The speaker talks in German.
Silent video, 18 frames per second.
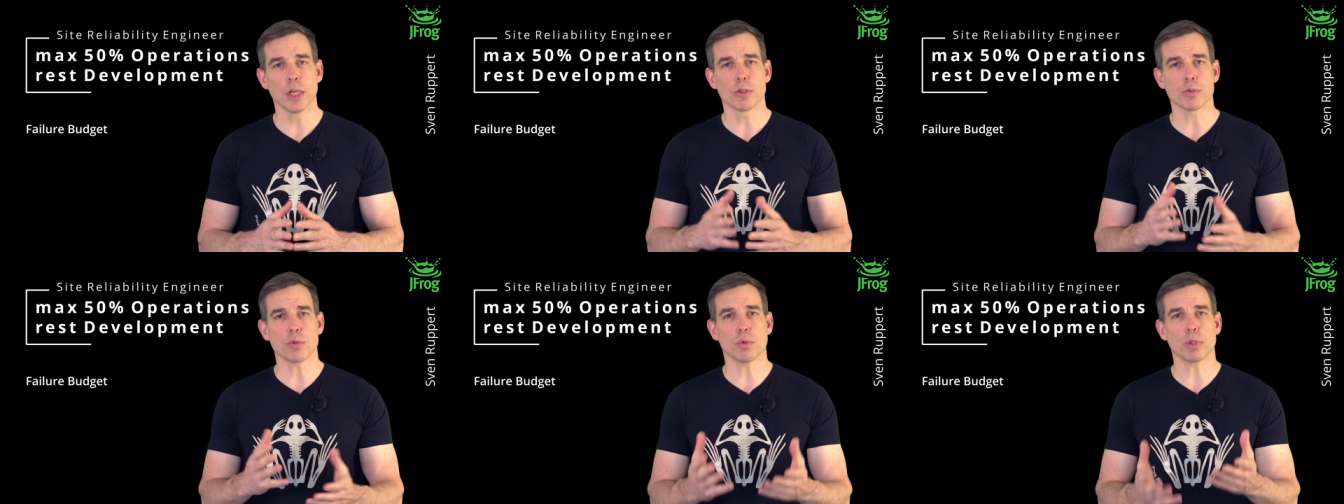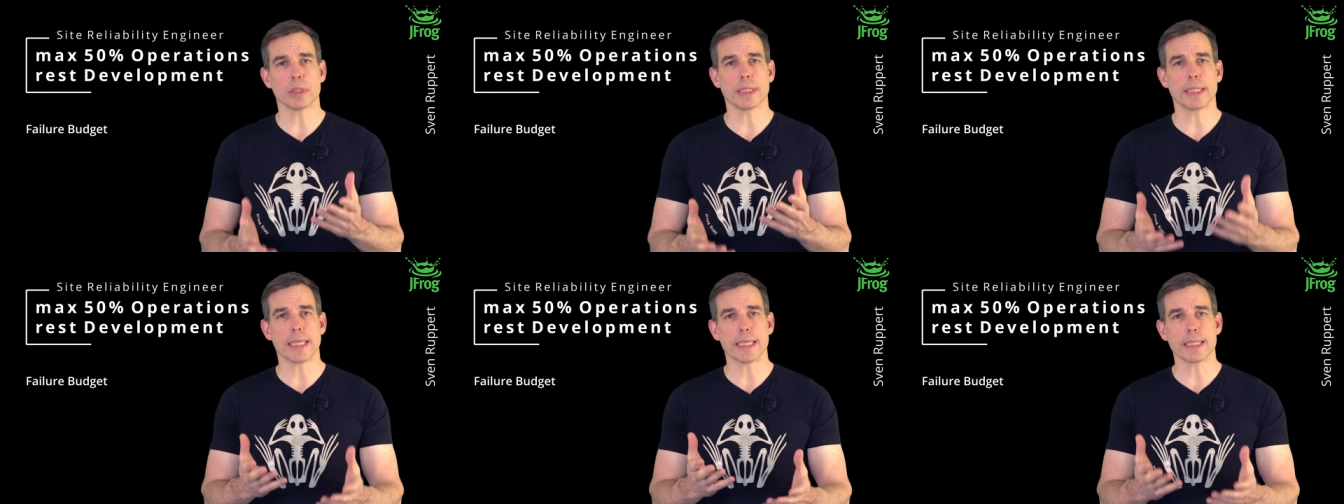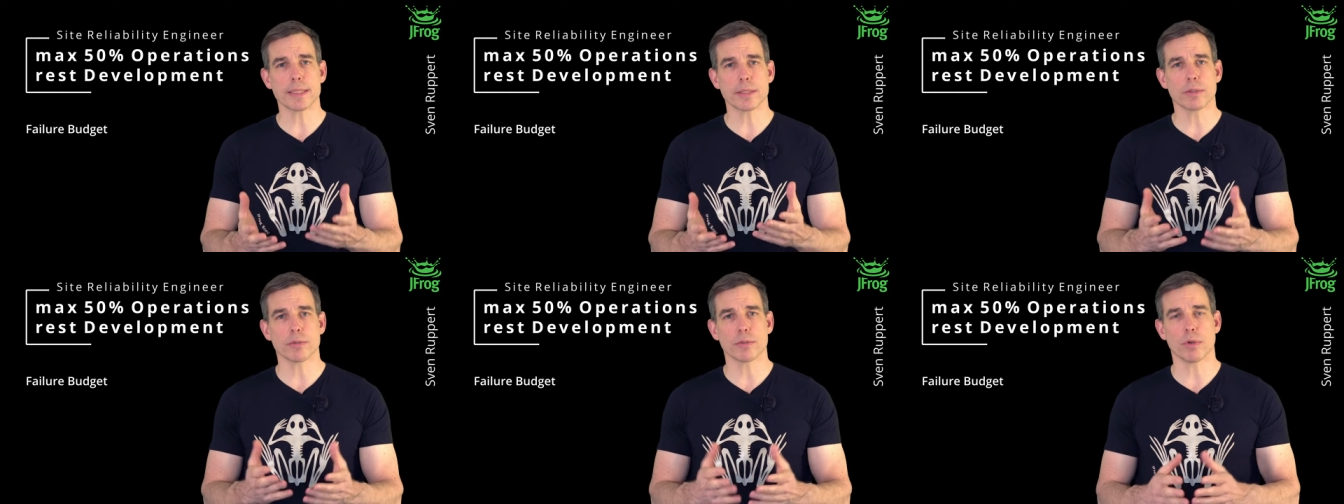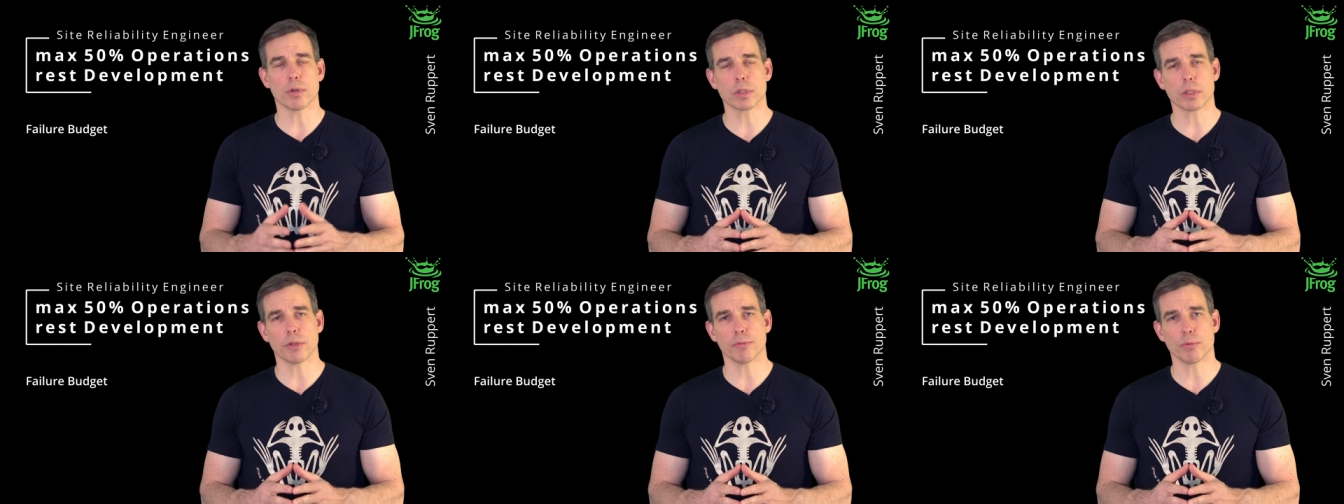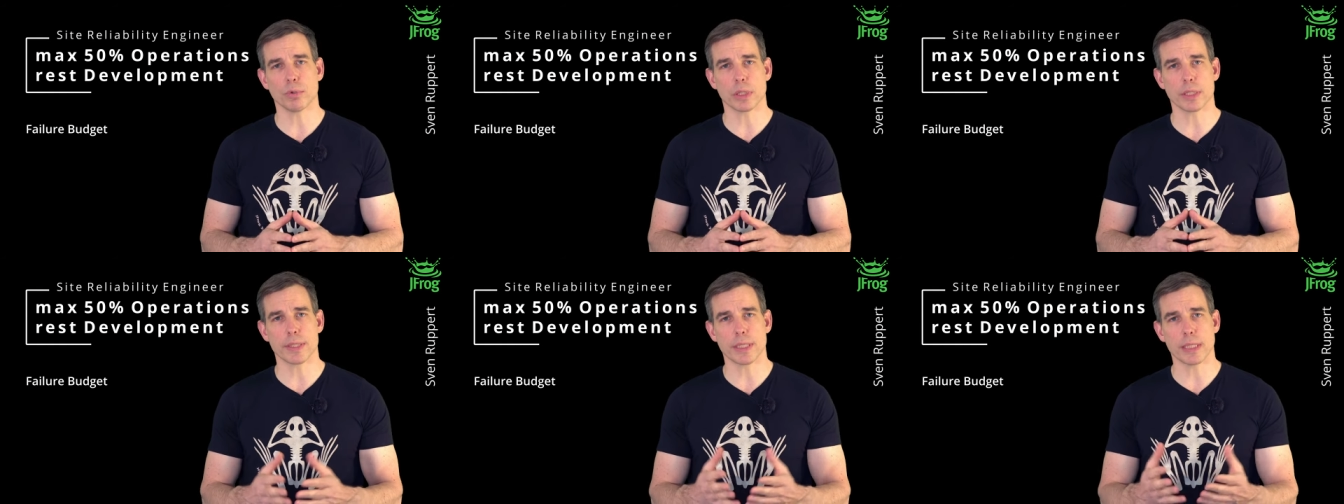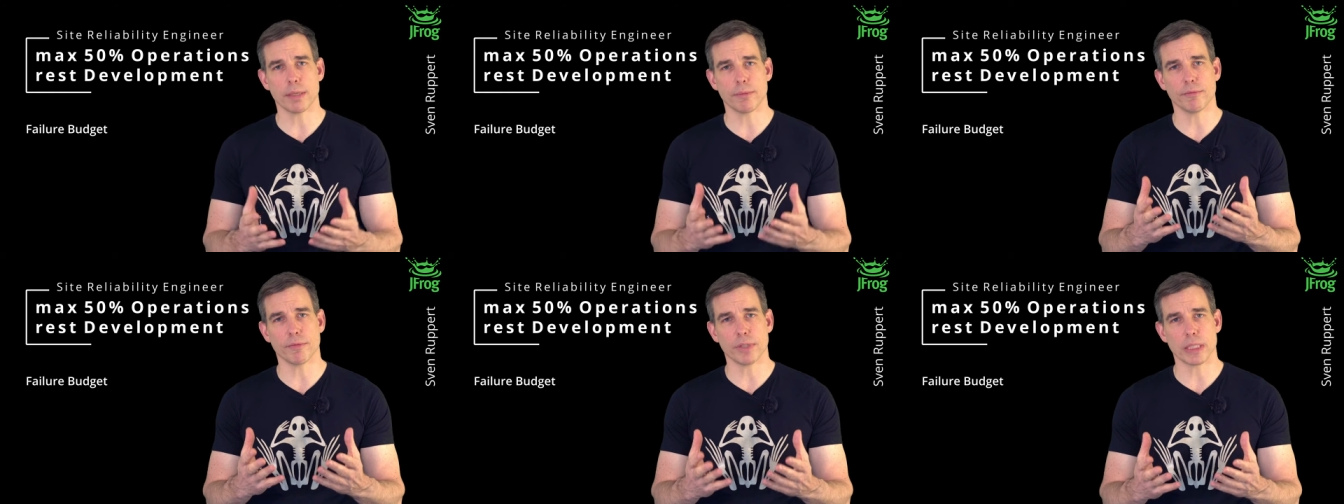So, und das sorgt dafür, dass ich
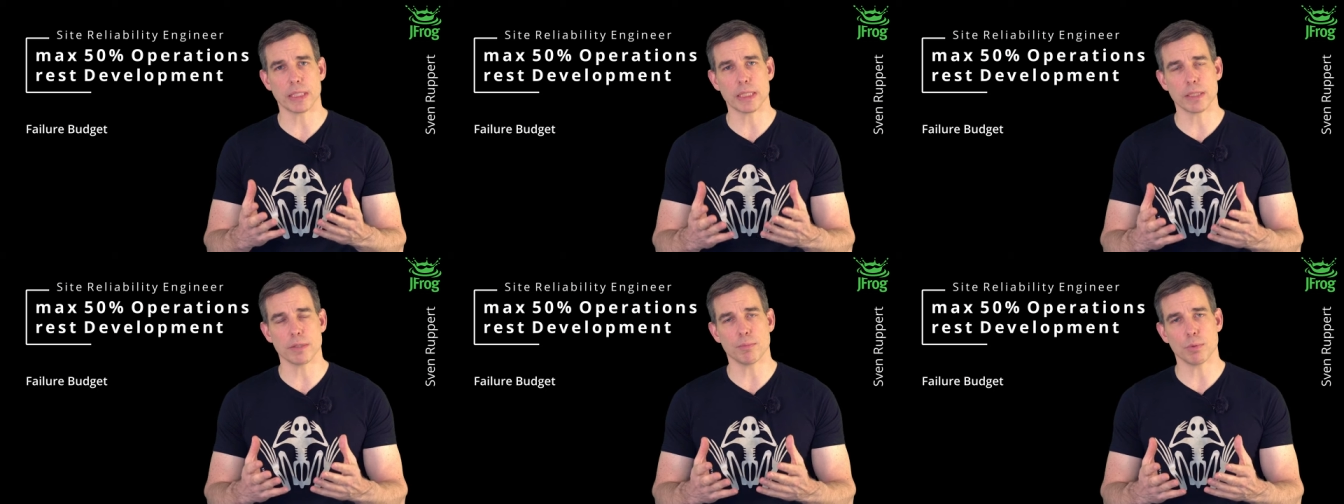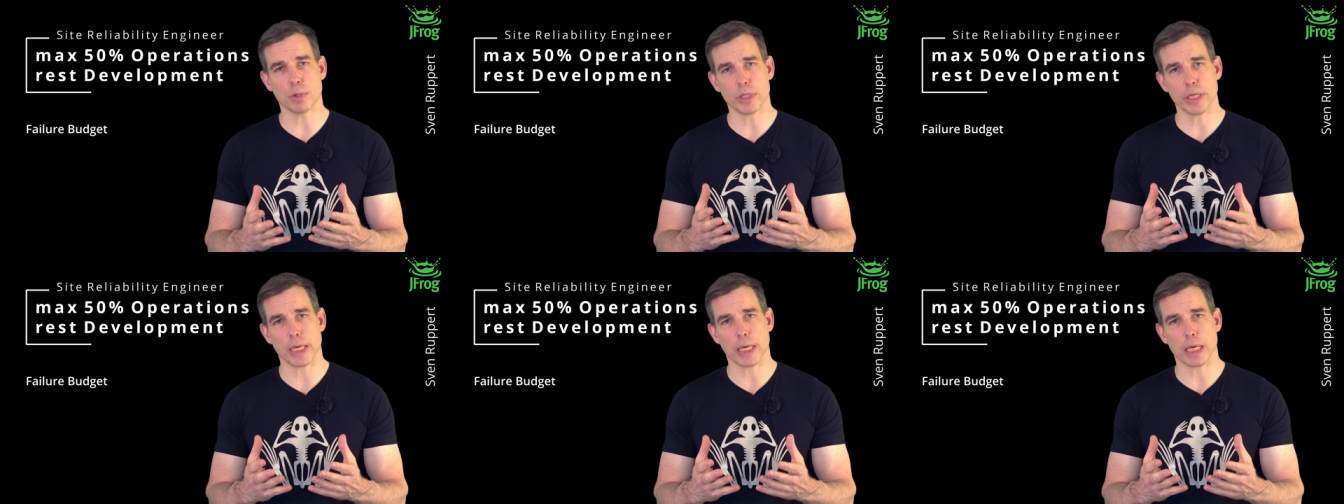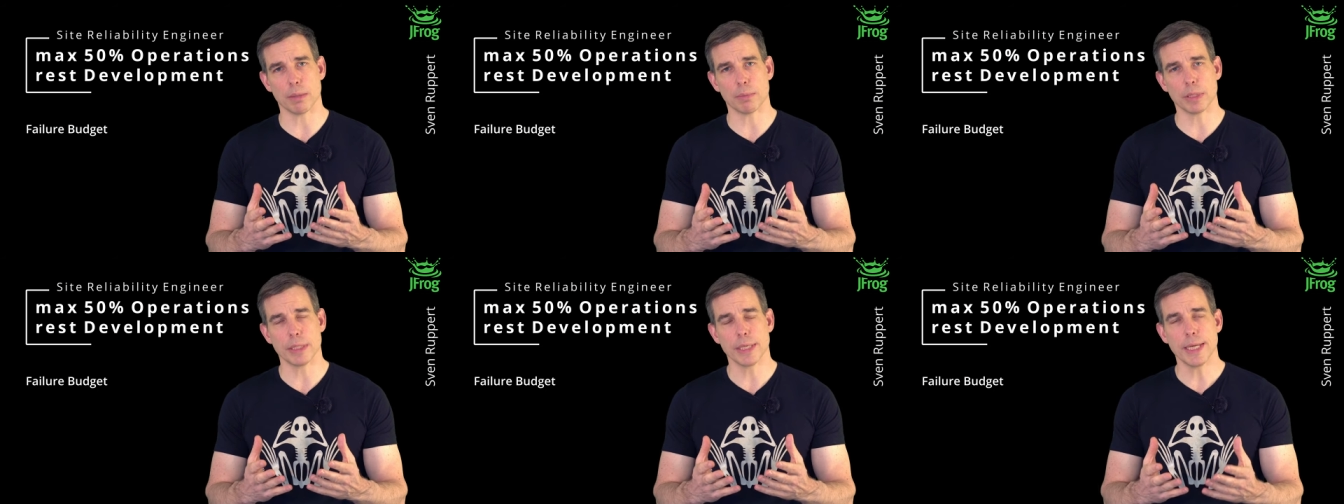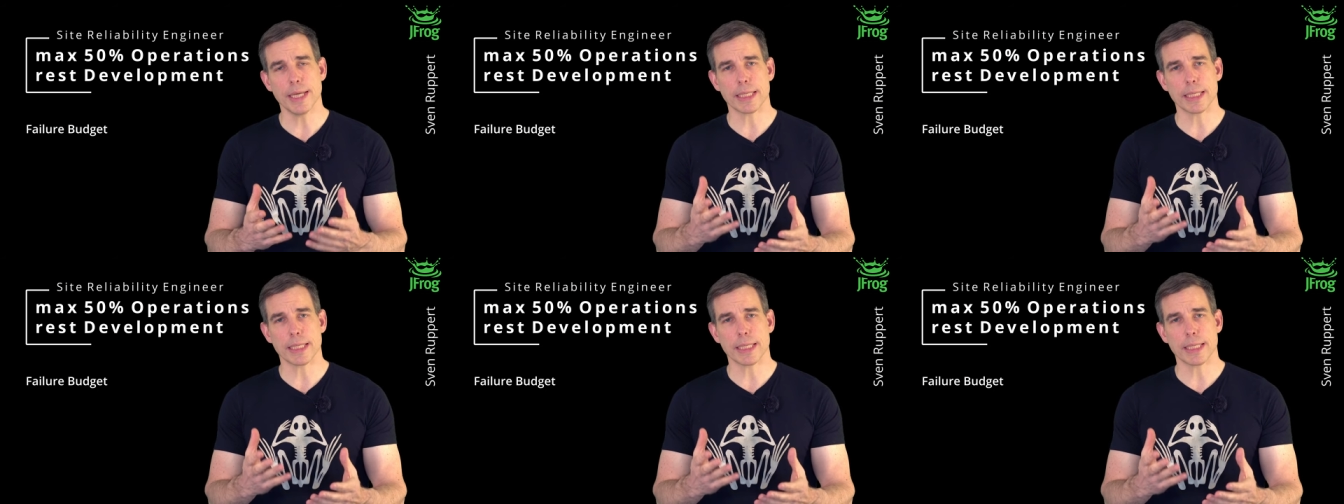eben, wenn ich dieses Budget habe,